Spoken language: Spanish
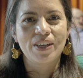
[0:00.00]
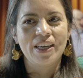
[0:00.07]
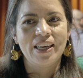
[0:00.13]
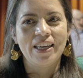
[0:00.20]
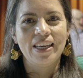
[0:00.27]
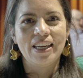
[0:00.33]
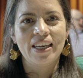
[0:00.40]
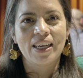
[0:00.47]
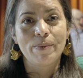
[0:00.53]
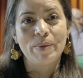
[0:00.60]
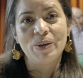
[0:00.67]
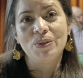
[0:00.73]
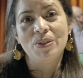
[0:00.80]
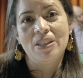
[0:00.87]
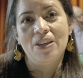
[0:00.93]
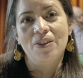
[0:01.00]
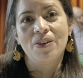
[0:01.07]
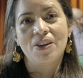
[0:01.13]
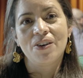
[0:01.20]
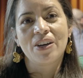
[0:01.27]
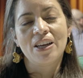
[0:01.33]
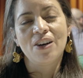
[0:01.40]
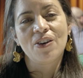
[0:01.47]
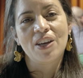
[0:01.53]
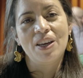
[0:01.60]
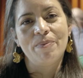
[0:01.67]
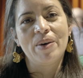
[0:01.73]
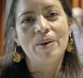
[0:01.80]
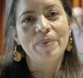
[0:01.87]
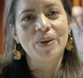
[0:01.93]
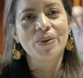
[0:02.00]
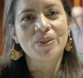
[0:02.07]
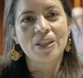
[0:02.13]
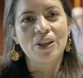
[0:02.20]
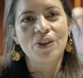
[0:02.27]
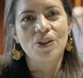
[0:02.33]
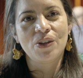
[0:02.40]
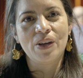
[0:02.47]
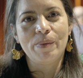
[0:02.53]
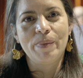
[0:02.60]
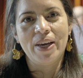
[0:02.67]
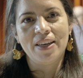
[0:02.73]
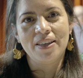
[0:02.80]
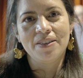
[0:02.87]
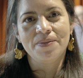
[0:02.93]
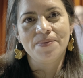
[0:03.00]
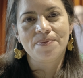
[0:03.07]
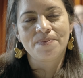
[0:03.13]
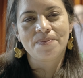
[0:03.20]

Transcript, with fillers: que, que me ha gustado, creo que es lo que más me ha gustado todo el viaje.